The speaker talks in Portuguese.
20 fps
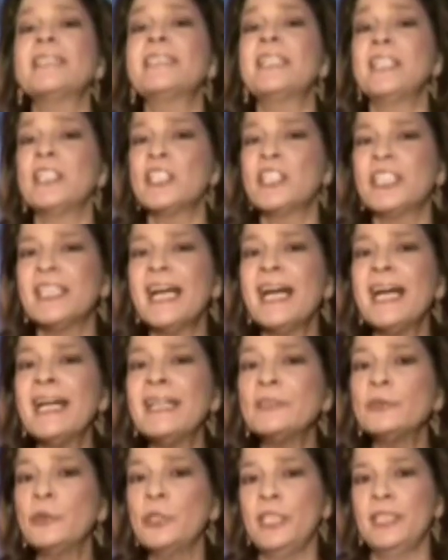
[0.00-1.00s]
já
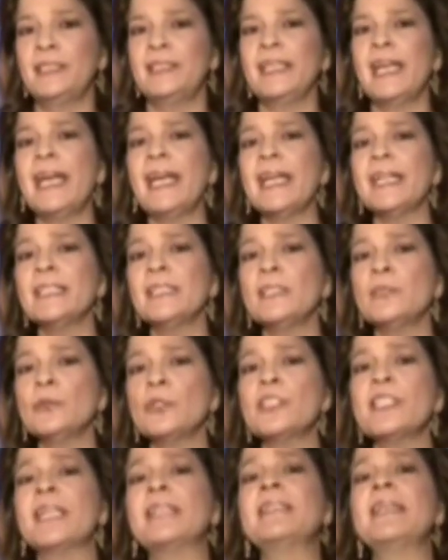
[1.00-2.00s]
testado e
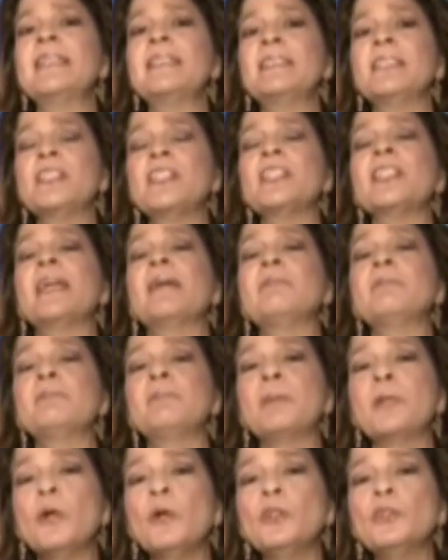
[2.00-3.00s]
entregue, o satélite
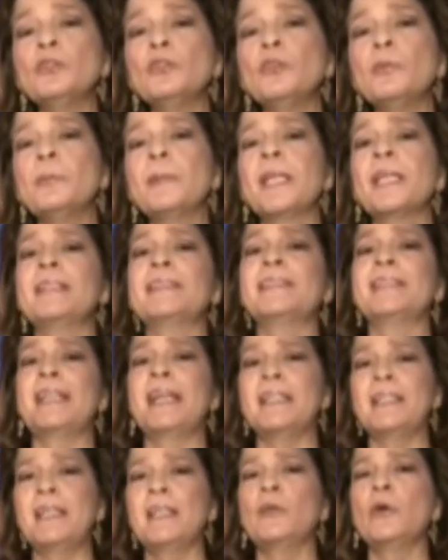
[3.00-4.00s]
está pronto
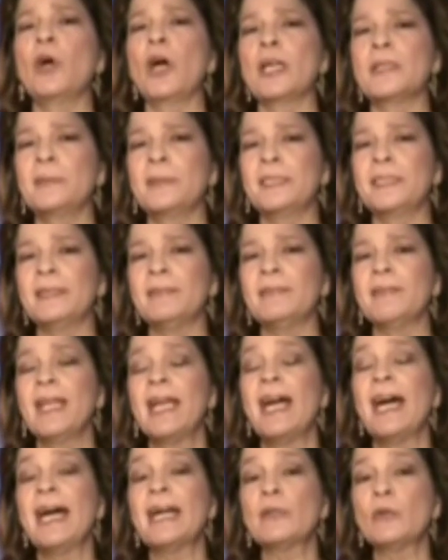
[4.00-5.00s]
para entrar em
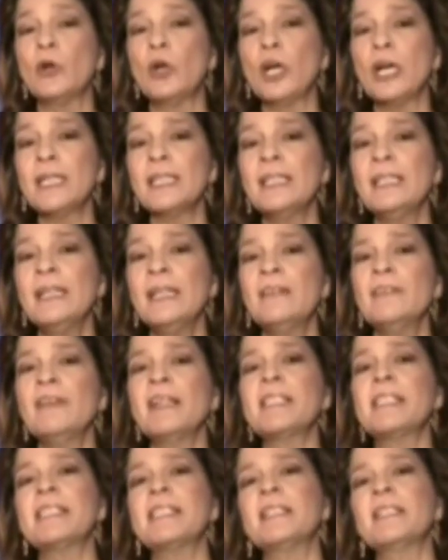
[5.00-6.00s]
órbita.
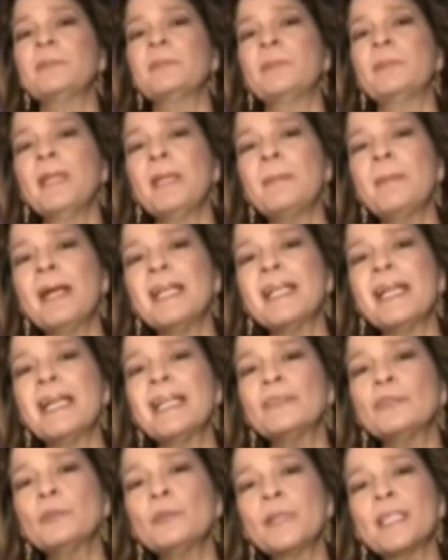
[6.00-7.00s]
Agora vai ser
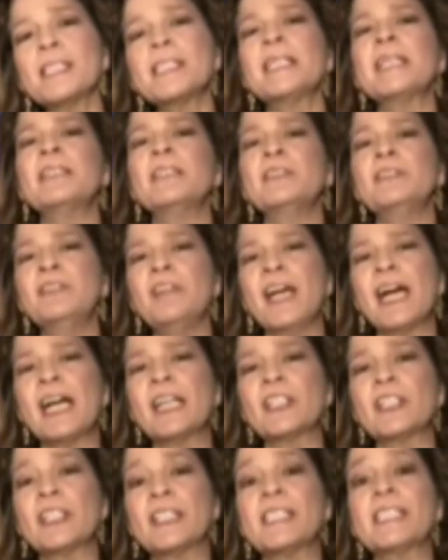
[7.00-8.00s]
preparado para seguir
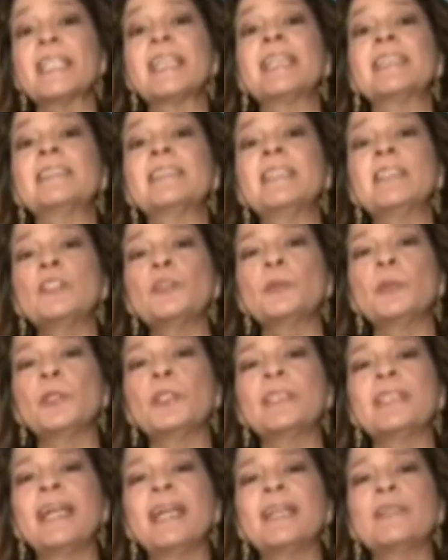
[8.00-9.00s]
viagem, será
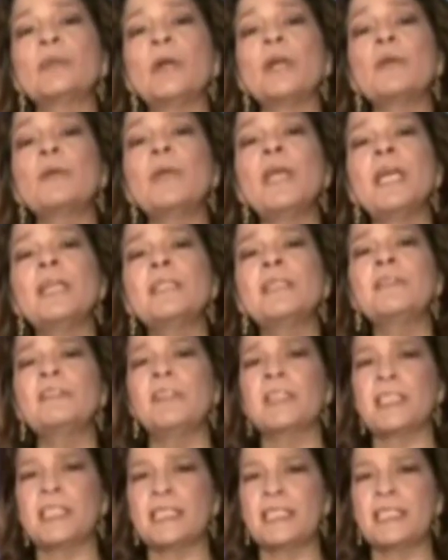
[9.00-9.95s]
transportado à Guiana